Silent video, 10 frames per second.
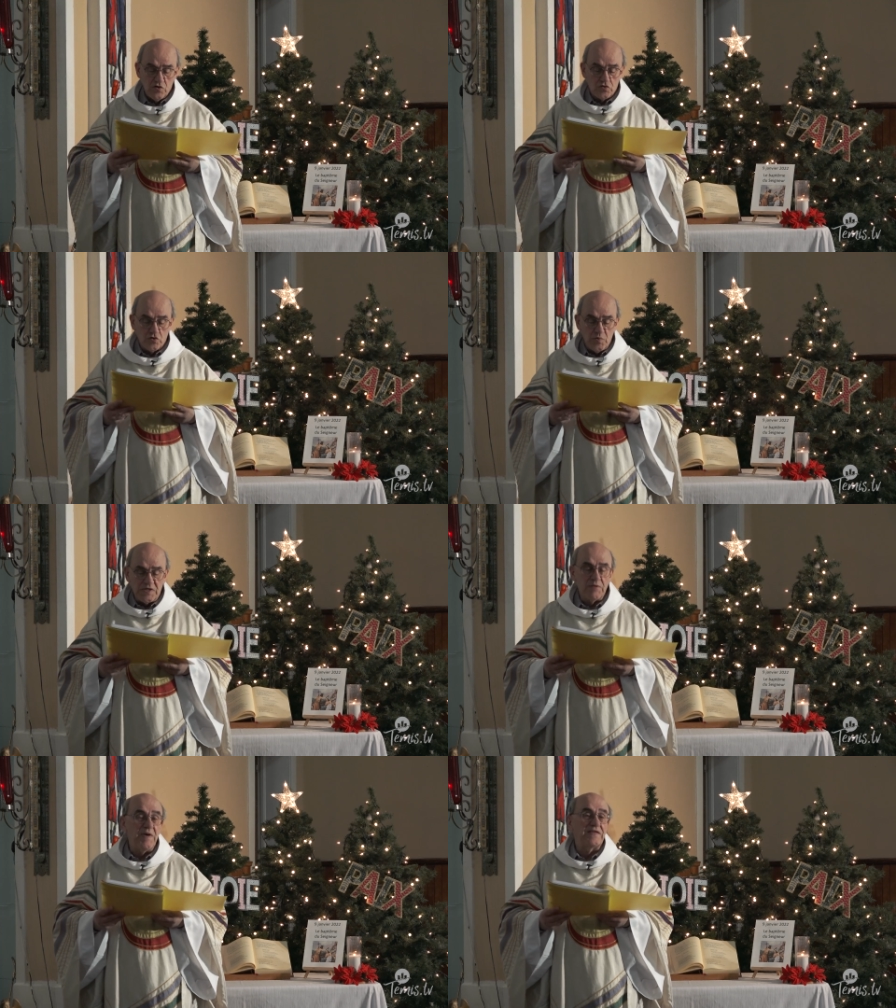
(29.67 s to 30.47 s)
celui
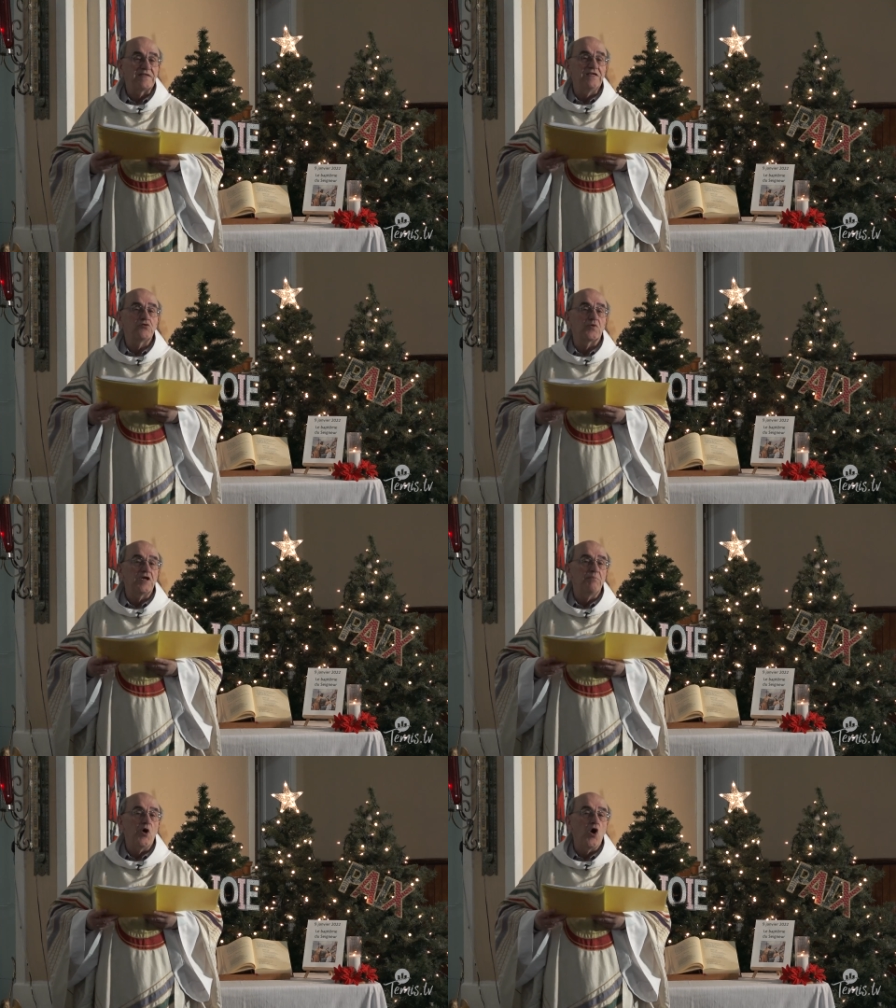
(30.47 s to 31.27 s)
qui bâtit sur
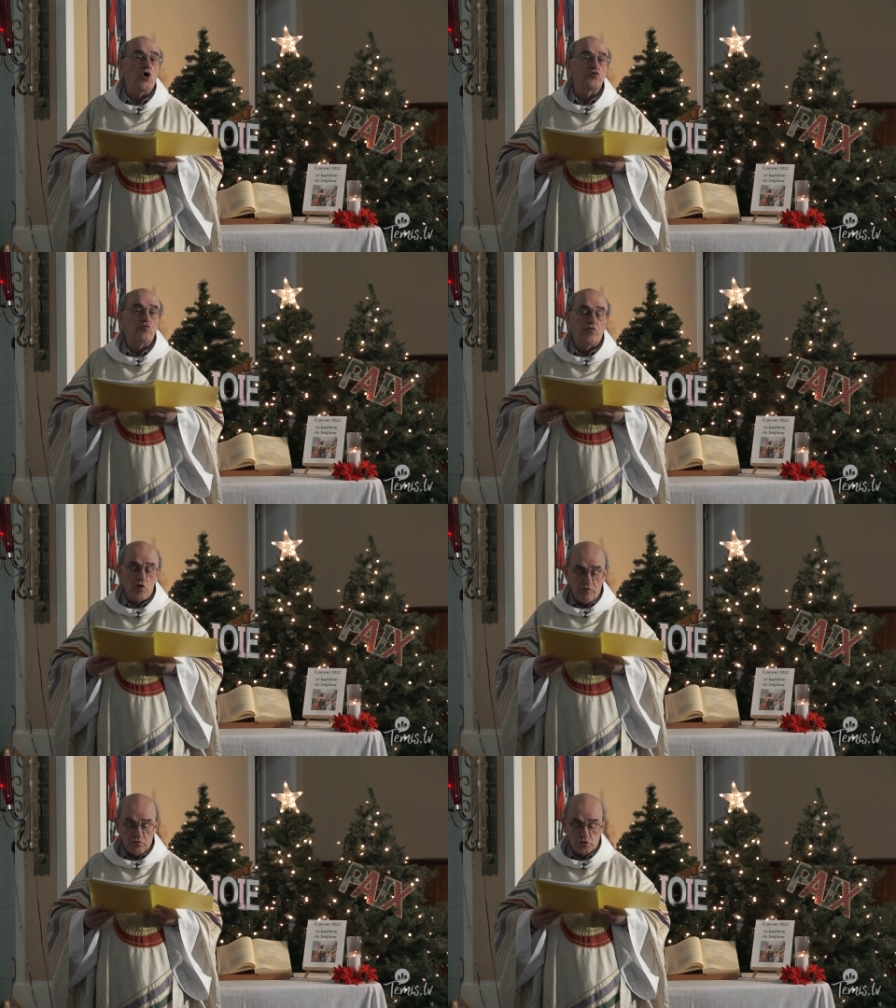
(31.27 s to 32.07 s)
les bords du
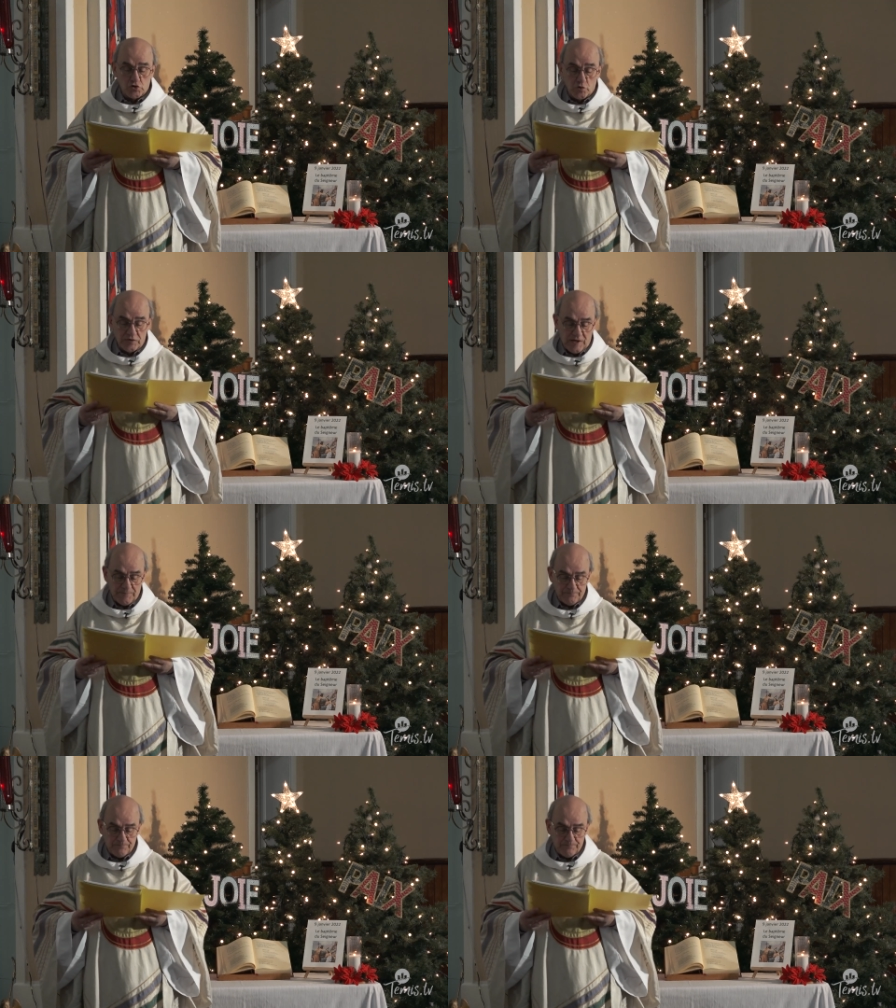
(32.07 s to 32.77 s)
fleuve Jourdain.